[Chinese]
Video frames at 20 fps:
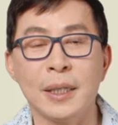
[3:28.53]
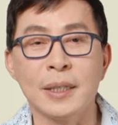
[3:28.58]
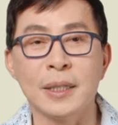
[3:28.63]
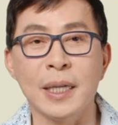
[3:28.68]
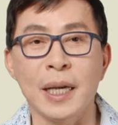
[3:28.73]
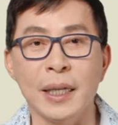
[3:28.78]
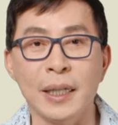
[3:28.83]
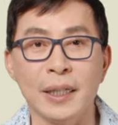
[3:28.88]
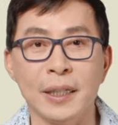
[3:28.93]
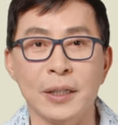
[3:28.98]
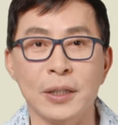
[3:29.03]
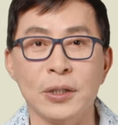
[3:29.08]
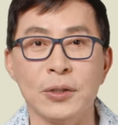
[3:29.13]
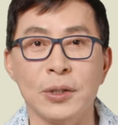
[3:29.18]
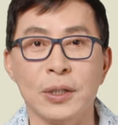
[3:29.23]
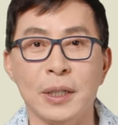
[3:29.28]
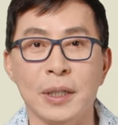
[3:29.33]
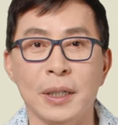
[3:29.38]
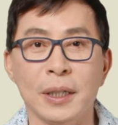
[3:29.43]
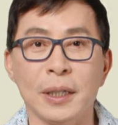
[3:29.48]
再一个就
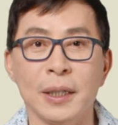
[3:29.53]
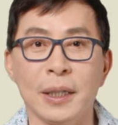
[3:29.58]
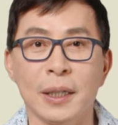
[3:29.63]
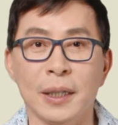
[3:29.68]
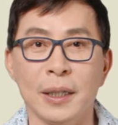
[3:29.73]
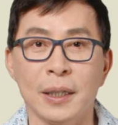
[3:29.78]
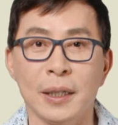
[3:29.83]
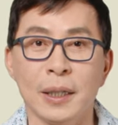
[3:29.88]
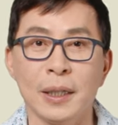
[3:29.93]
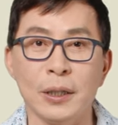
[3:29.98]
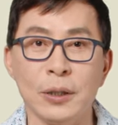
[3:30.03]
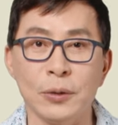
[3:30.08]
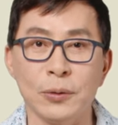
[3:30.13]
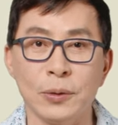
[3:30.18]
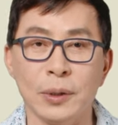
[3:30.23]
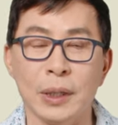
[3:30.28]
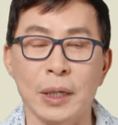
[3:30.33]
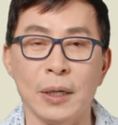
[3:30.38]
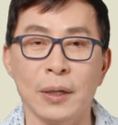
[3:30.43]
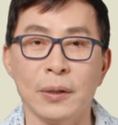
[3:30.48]
是你可以利
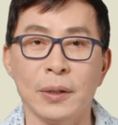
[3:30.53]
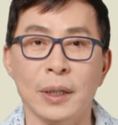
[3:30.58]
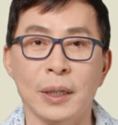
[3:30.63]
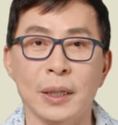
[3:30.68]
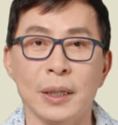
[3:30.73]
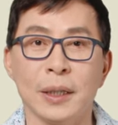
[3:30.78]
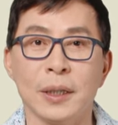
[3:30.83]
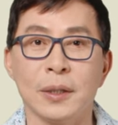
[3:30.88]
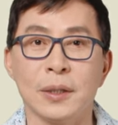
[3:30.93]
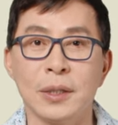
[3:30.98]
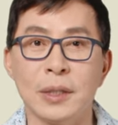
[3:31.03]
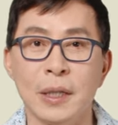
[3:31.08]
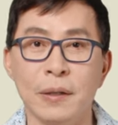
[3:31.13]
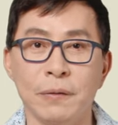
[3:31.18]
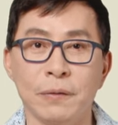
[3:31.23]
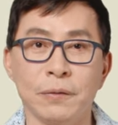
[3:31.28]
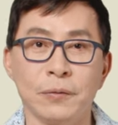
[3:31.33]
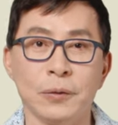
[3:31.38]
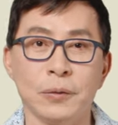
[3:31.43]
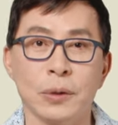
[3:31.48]
用到那个
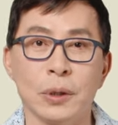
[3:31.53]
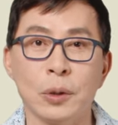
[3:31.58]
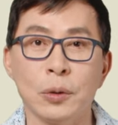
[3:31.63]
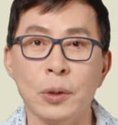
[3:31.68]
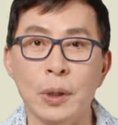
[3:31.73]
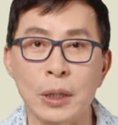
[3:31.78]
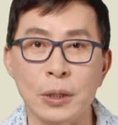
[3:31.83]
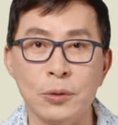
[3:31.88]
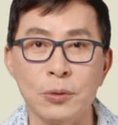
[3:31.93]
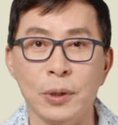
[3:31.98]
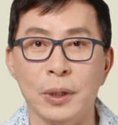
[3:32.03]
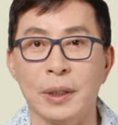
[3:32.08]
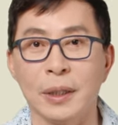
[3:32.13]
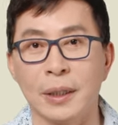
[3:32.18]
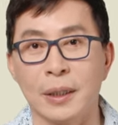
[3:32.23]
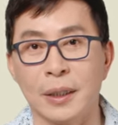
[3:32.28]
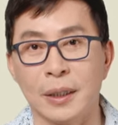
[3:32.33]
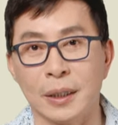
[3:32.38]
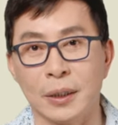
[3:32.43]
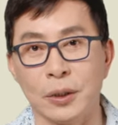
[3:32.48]
政府退税
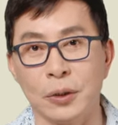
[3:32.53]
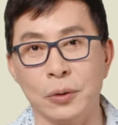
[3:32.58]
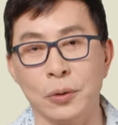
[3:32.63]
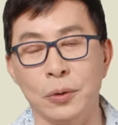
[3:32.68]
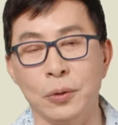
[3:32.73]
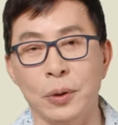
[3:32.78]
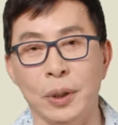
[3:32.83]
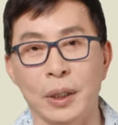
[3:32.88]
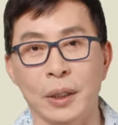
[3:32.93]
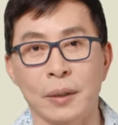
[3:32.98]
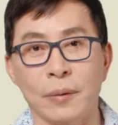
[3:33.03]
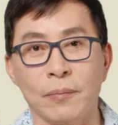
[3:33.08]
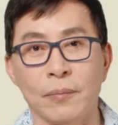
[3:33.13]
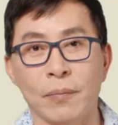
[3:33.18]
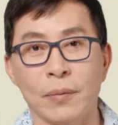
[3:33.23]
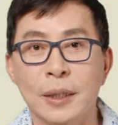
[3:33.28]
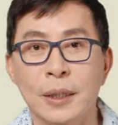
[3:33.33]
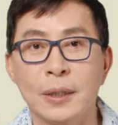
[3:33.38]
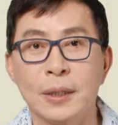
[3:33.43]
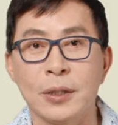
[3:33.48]
的那个优惠，
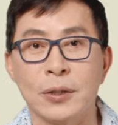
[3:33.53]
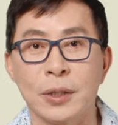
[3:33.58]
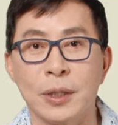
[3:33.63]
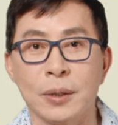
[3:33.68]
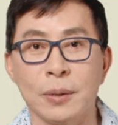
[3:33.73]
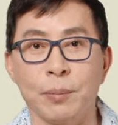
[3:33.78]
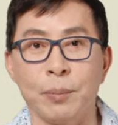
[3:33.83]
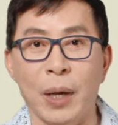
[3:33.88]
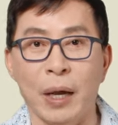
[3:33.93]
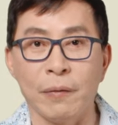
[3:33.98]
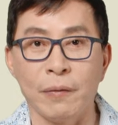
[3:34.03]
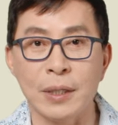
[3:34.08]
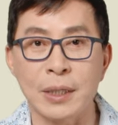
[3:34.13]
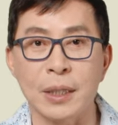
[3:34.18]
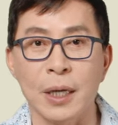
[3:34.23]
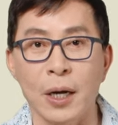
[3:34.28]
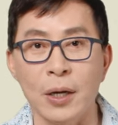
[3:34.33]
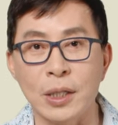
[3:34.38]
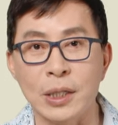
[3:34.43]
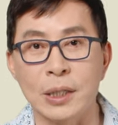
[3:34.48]
就是百分
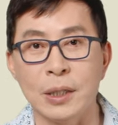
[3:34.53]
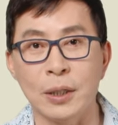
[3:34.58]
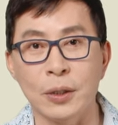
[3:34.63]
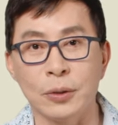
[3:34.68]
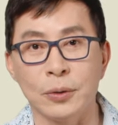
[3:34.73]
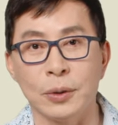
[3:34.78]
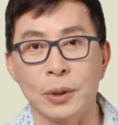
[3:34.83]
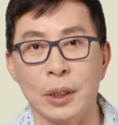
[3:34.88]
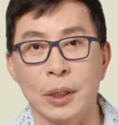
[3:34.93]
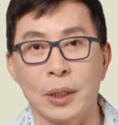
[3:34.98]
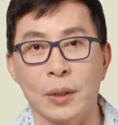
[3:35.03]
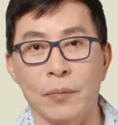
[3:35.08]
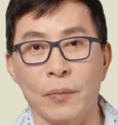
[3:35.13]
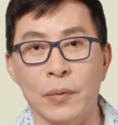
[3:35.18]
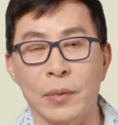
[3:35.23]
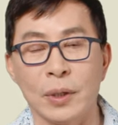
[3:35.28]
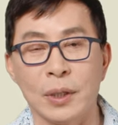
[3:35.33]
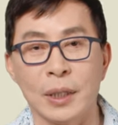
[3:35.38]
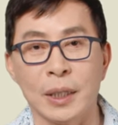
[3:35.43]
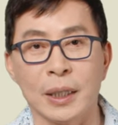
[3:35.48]
之二十六的
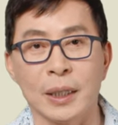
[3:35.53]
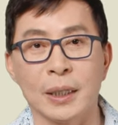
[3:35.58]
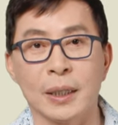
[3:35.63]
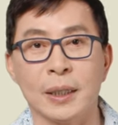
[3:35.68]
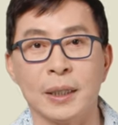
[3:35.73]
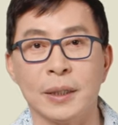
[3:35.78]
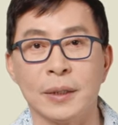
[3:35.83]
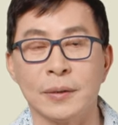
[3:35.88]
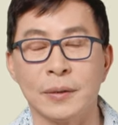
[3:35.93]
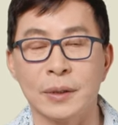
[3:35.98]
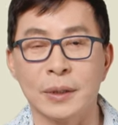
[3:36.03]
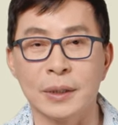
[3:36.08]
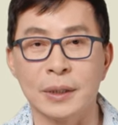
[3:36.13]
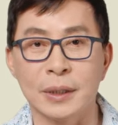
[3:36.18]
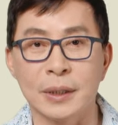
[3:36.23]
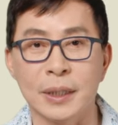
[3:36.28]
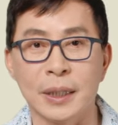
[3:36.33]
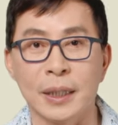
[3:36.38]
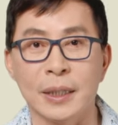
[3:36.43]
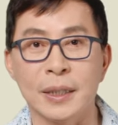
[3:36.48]
那个
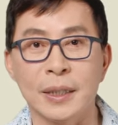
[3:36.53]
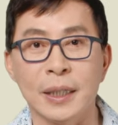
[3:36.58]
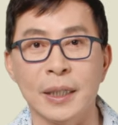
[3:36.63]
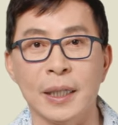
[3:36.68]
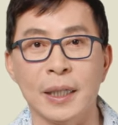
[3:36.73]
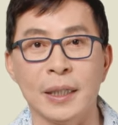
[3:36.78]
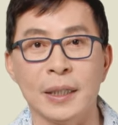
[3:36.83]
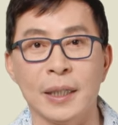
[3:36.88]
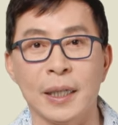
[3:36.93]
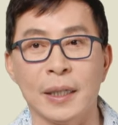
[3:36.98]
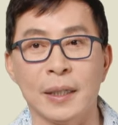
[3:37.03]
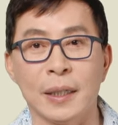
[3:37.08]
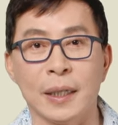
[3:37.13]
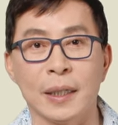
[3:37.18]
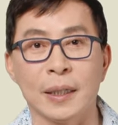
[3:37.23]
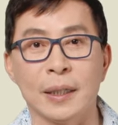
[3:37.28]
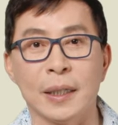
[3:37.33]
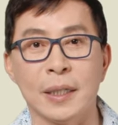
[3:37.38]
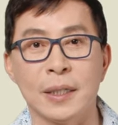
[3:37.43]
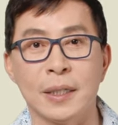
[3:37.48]
这这一点
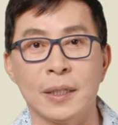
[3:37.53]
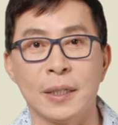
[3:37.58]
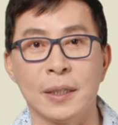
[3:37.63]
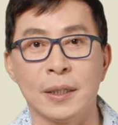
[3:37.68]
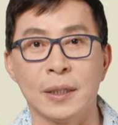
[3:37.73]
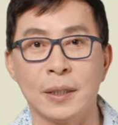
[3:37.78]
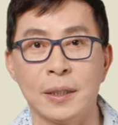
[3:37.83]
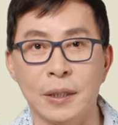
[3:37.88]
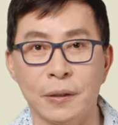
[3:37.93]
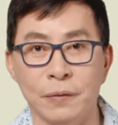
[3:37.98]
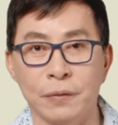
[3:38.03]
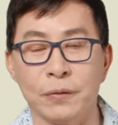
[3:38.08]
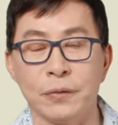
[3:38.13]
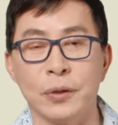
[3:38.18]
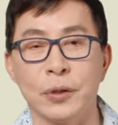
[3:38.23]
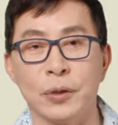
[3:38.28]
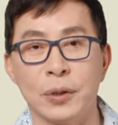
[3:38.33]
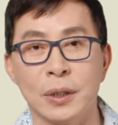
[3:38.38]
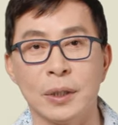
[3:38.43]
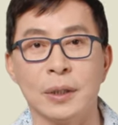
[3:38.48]
呢，它是政府
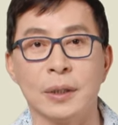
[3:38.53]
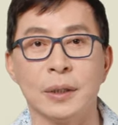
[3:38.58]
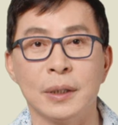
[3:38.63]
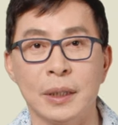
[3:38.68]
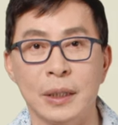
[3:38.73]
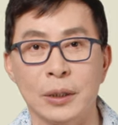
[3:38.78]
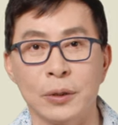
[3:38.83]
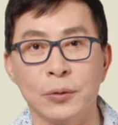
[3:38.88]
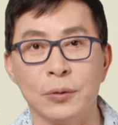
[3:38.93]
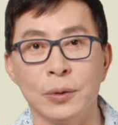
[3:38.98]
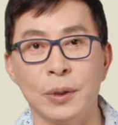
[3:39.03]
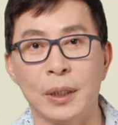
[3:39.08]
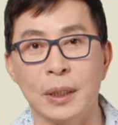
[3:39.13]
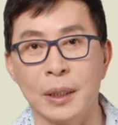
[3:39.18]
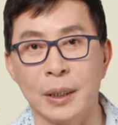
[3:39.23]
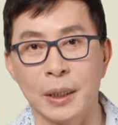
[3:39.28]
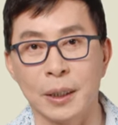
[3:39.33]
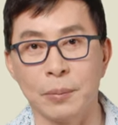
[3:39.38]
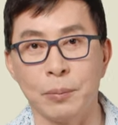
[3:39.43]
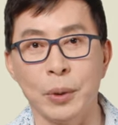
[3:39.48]
就是提供的
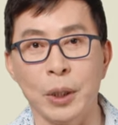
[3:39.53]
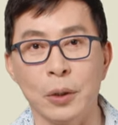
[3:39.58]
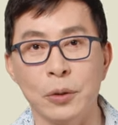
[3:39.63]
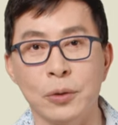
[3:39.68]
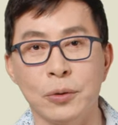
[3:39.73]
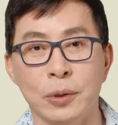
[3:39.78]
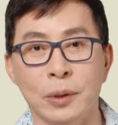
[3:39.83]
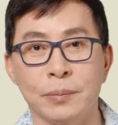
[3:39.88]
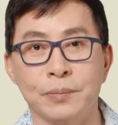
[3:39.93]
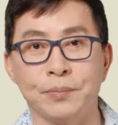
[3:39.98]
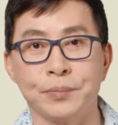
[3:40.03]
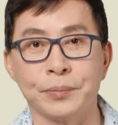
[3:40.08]
一个标准。